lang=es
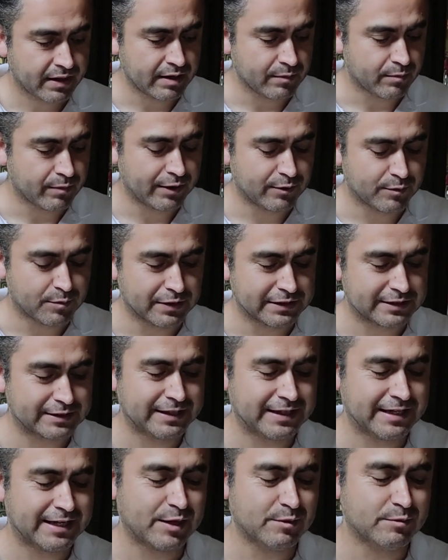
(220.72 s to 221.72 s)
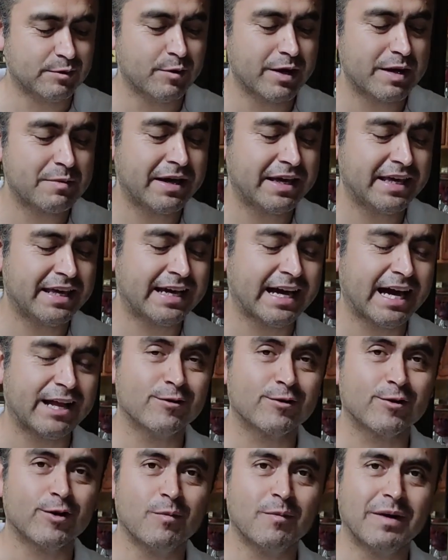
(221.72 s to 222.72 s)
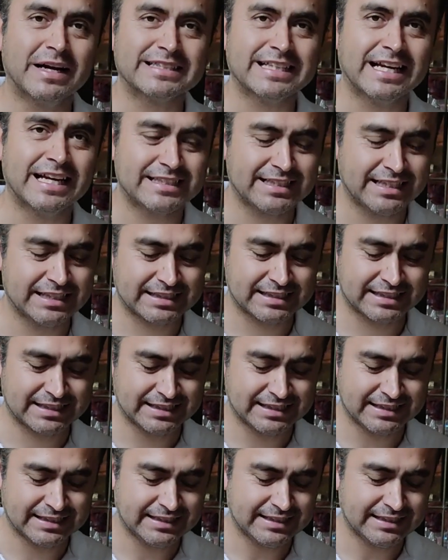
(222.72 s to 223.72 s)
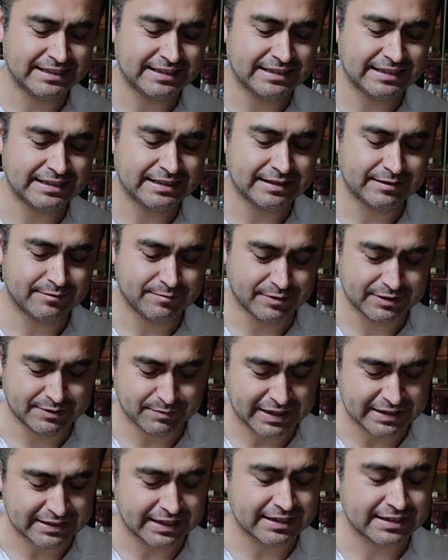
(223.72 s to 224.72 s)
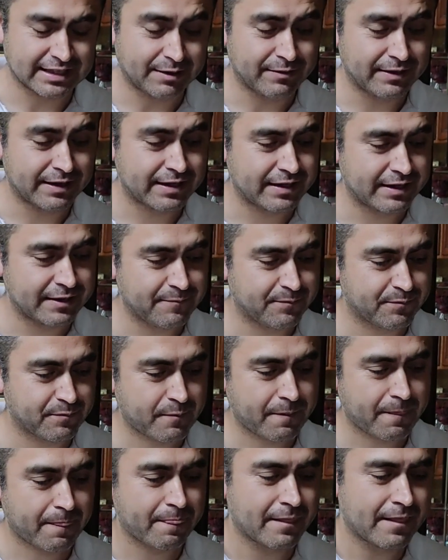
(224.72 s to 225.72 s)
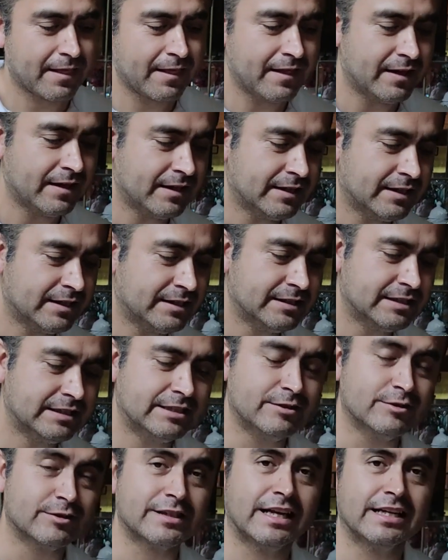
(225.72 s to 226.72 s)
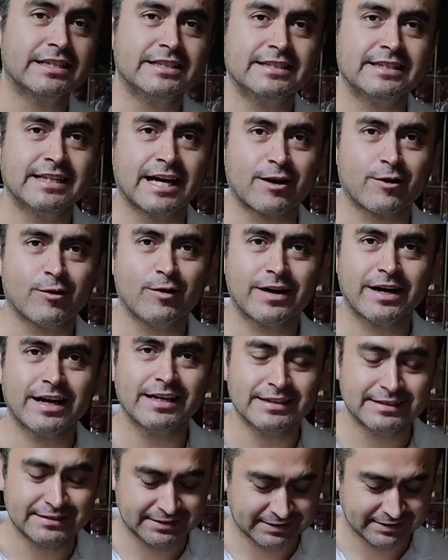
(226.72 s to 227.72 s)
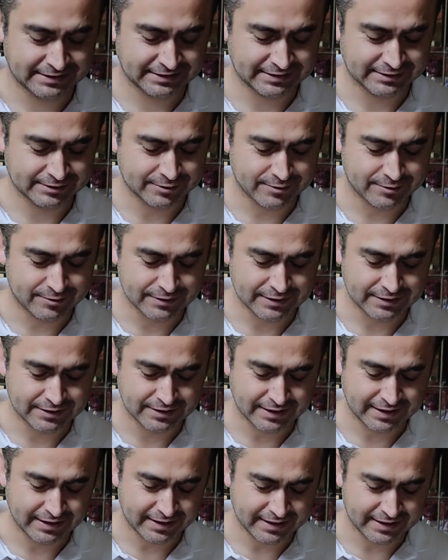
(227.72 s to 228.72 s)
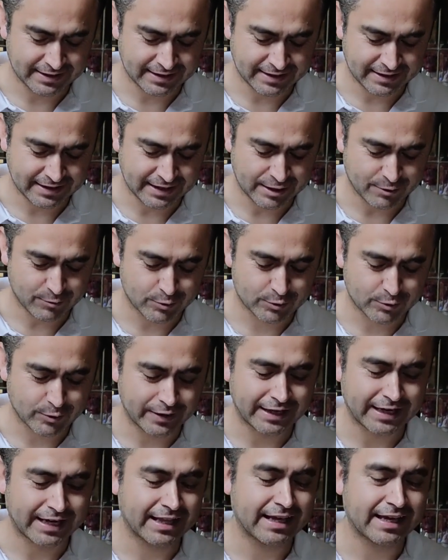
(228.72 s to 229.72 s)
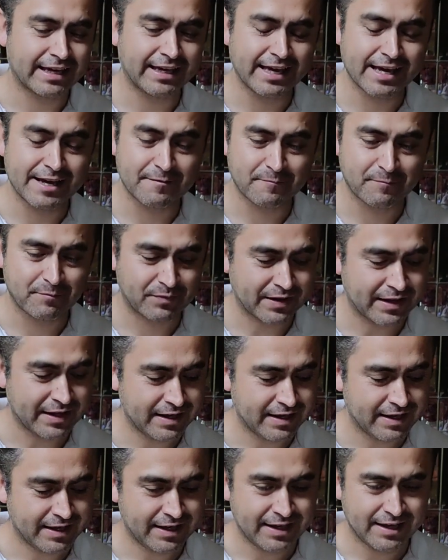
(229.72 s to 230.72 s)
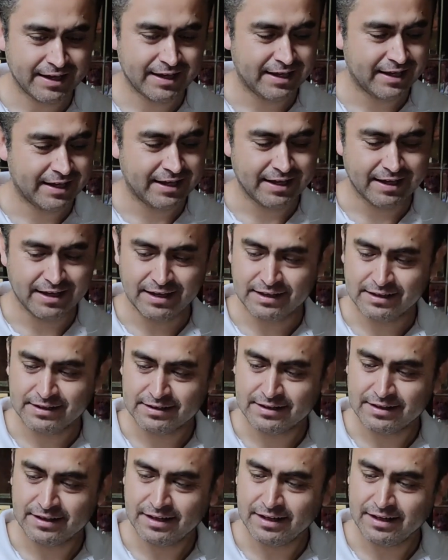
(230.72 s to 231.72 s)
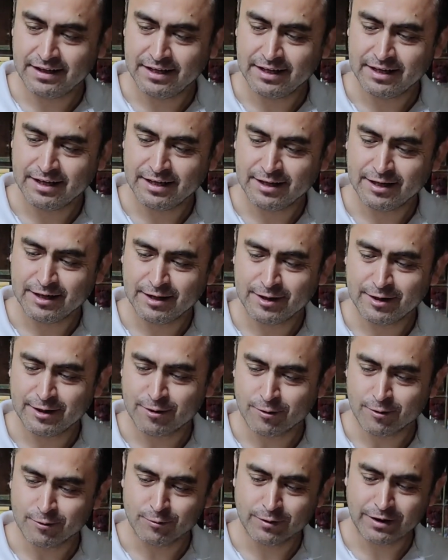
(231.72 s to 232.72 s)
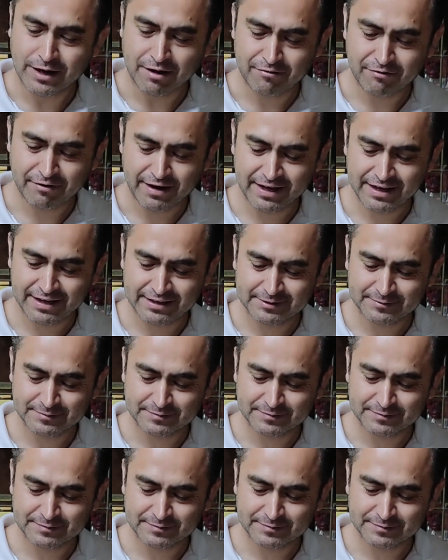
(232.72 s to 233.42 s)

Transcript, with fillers: Y bueno, pues como buen mexicano con más salsas, pues más salsa verde o salsita roja, ¿no? Este, al gusto de cada quien. Este, con un café,